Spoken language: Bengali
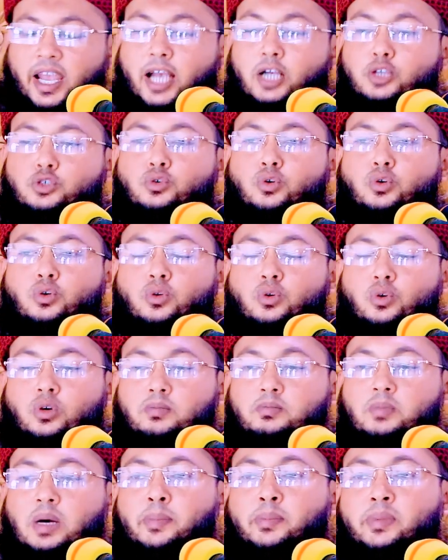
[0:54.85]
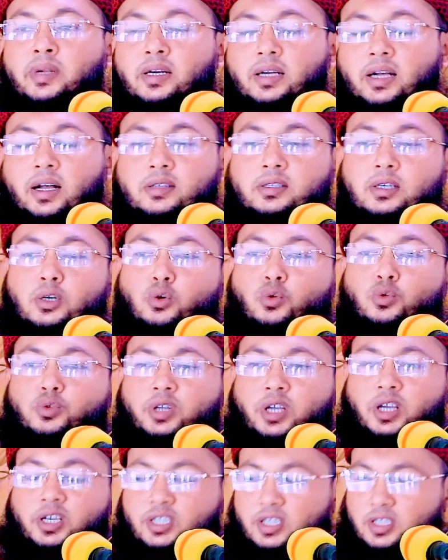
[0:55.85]
একজন লোক মামলার কাজে
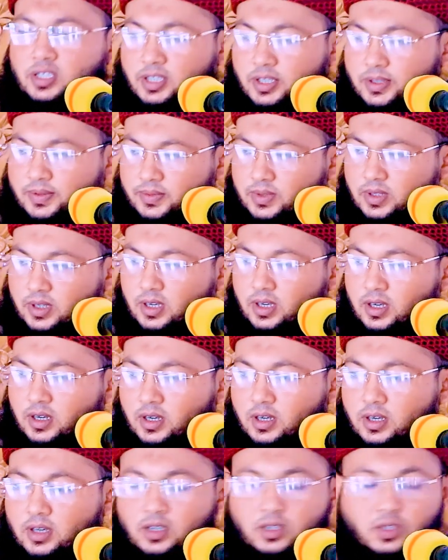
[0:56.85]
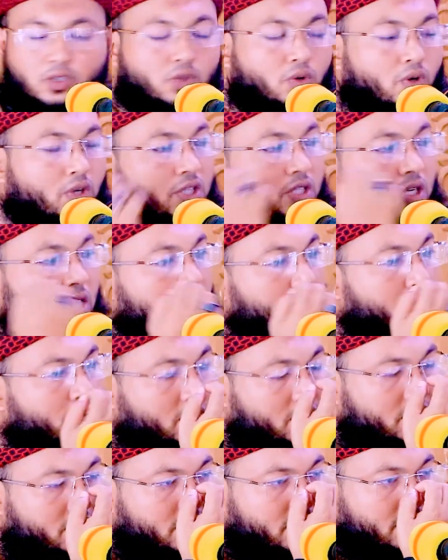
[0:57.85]
কোর্টে এসেছে জজ সাহেব
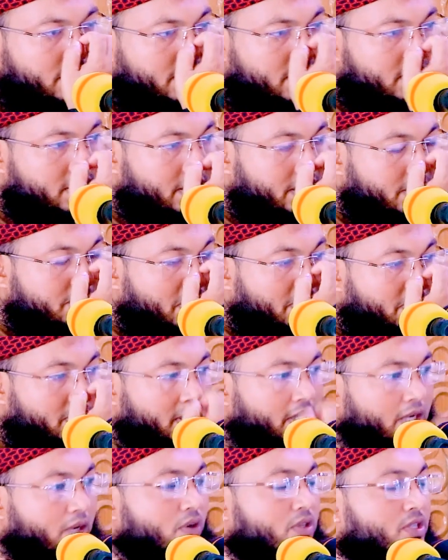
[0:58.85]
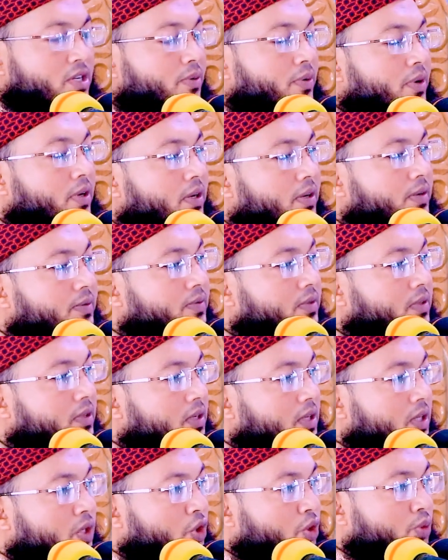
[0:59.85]
বলেছে আজকে মামলা নেওয়া যাবে না
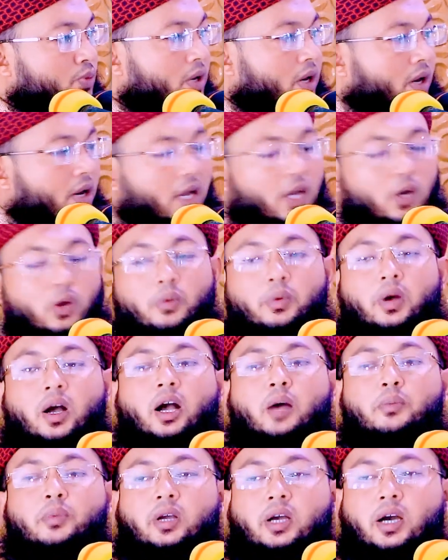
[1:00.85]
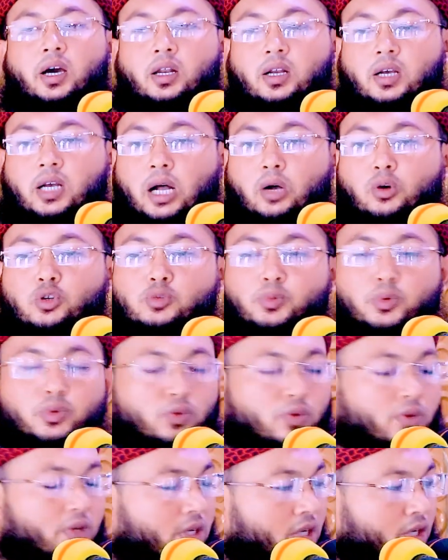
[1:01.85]
তোমার রায় হবে আগামীকাল
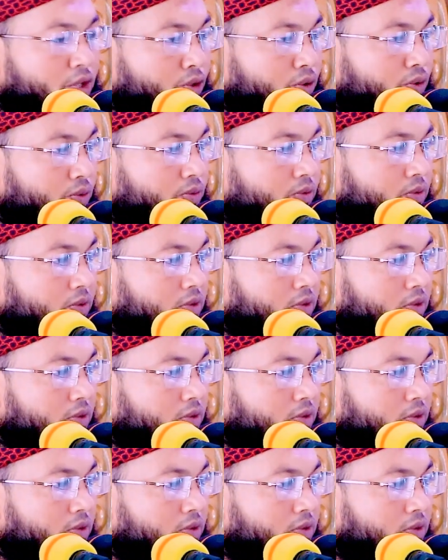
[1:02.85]
কাগজপত্র নিয়ে এসো